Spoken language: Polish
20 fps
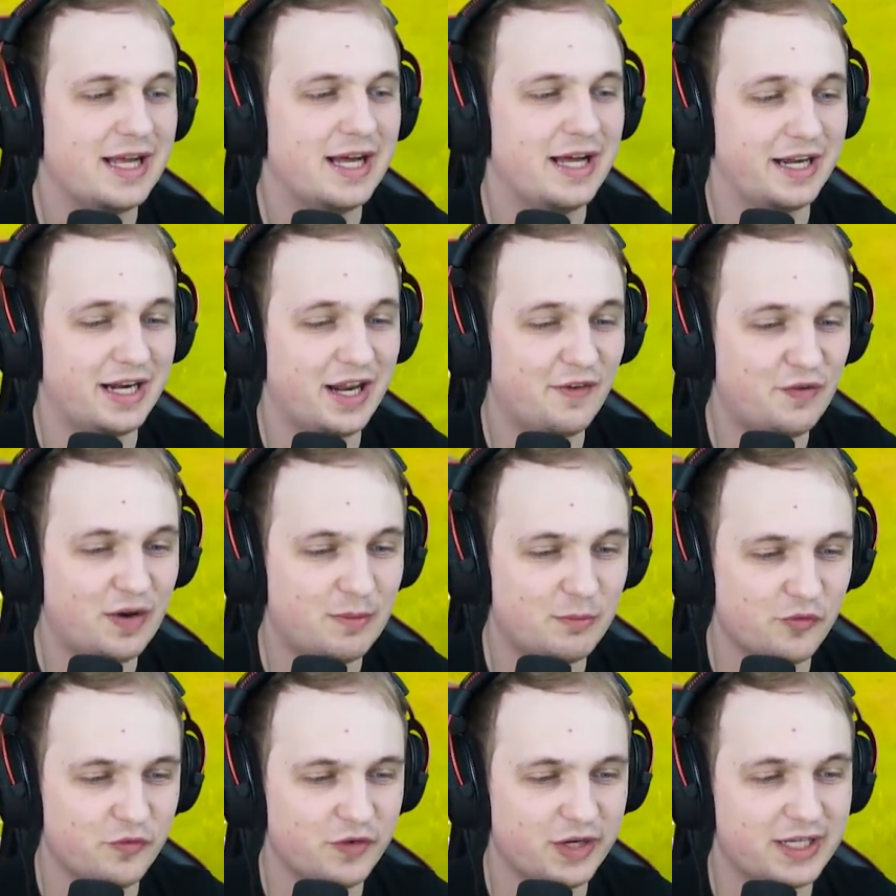
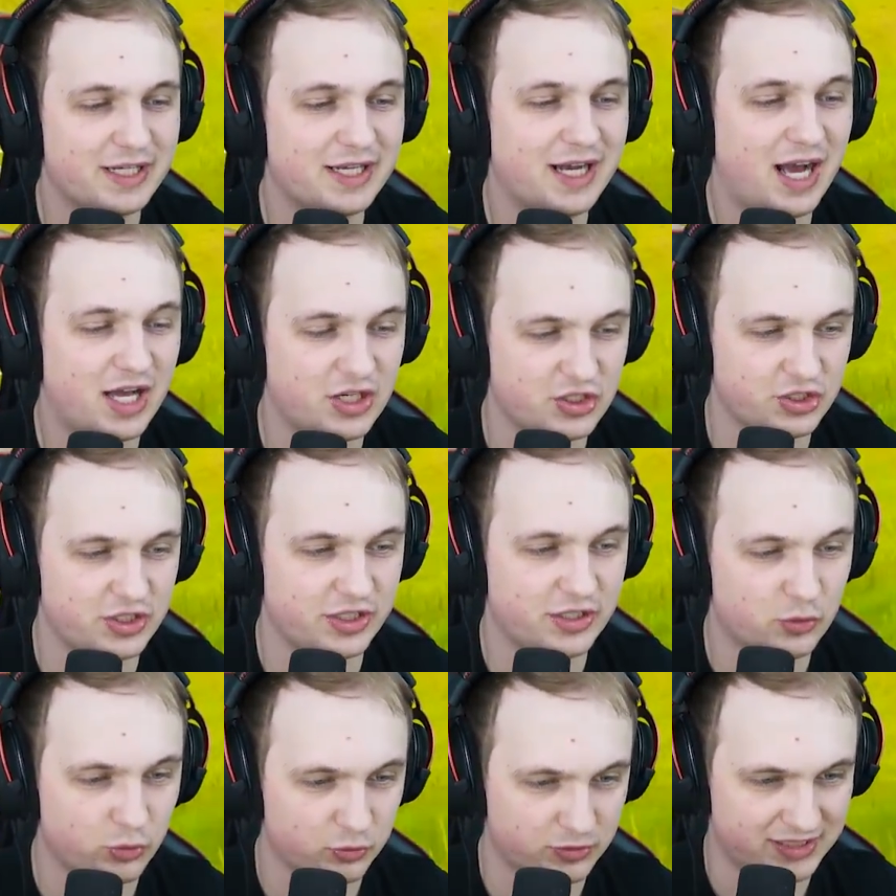Rafa mówi
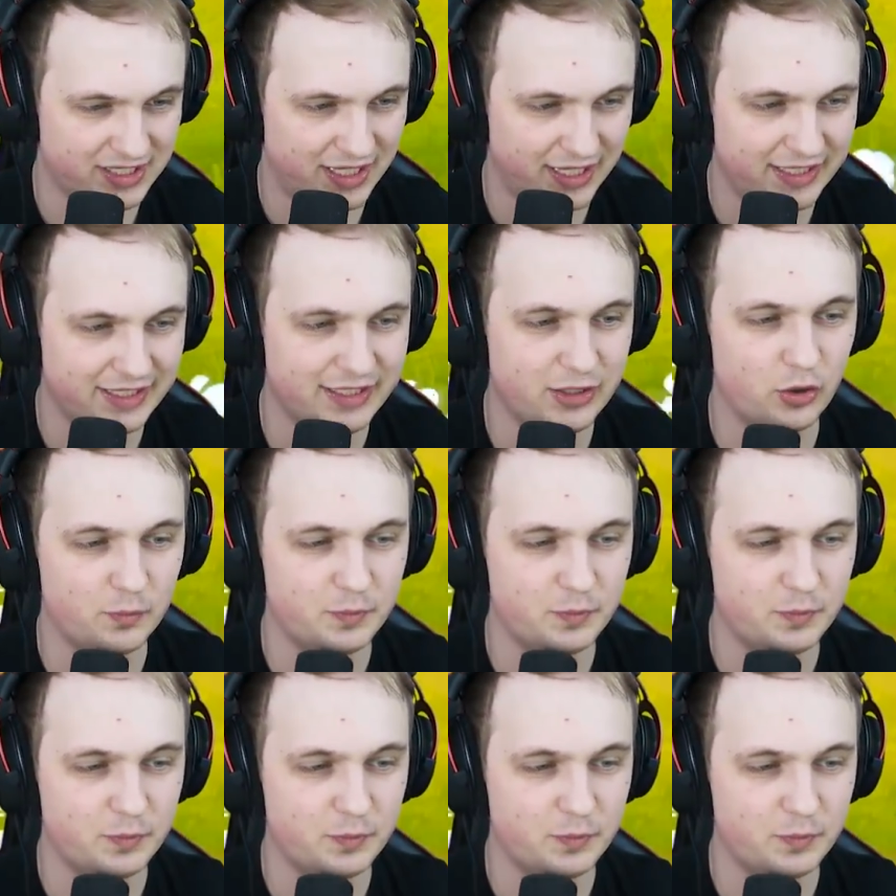każdy kuca i